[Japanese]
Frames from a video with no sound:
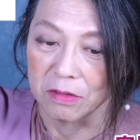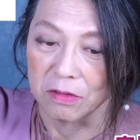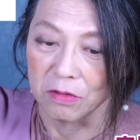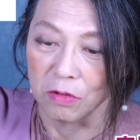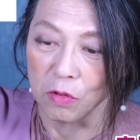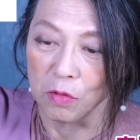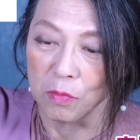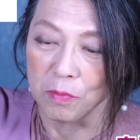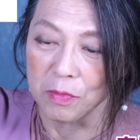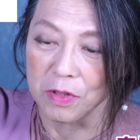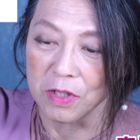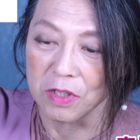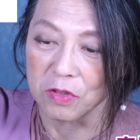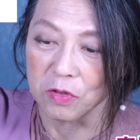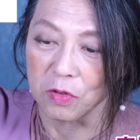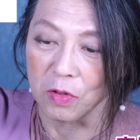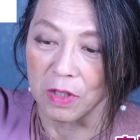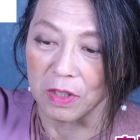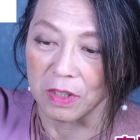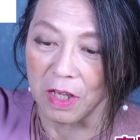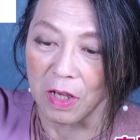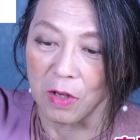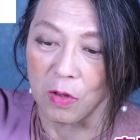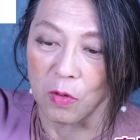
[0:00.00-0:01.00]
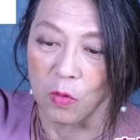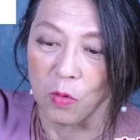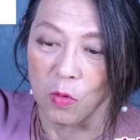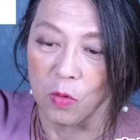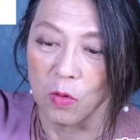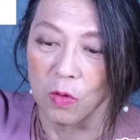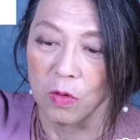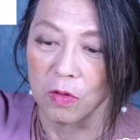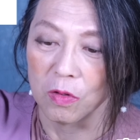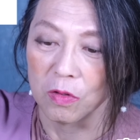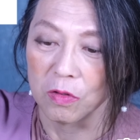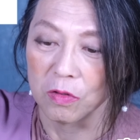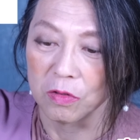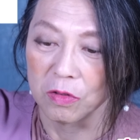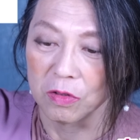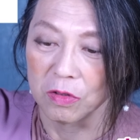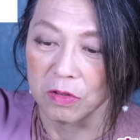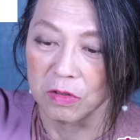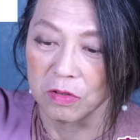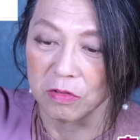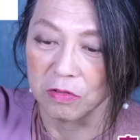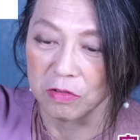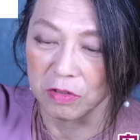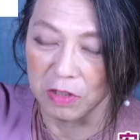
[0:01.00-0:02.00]
そのリストが結構
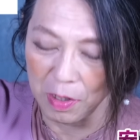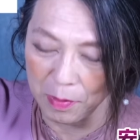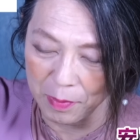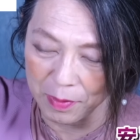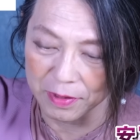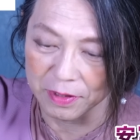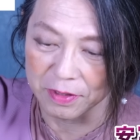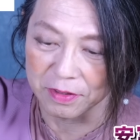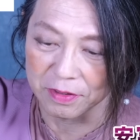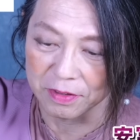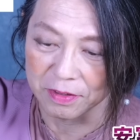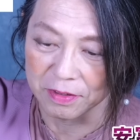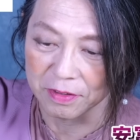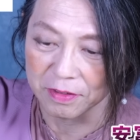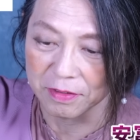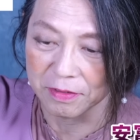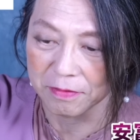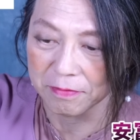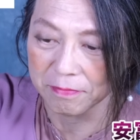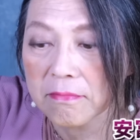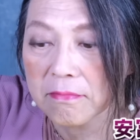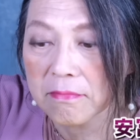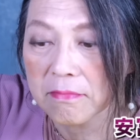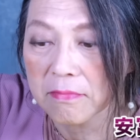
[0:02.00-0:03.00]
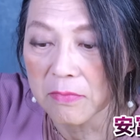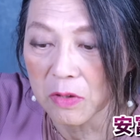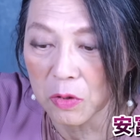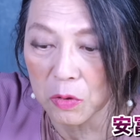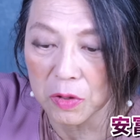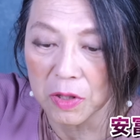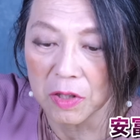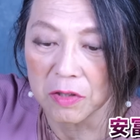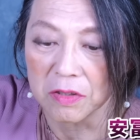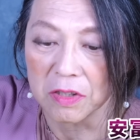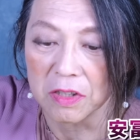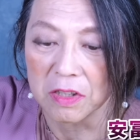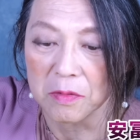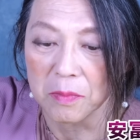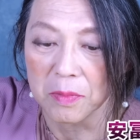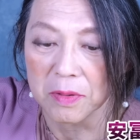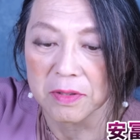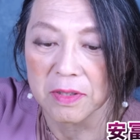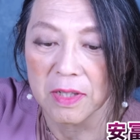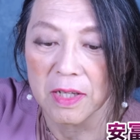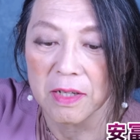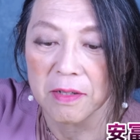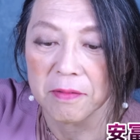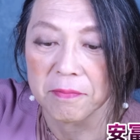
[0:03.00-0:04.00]
受けます。こんな風に言って
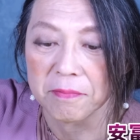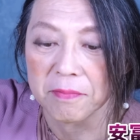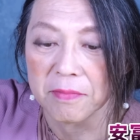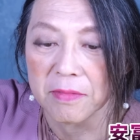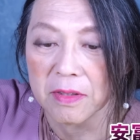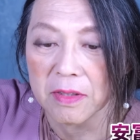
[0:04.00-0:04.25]
ますね。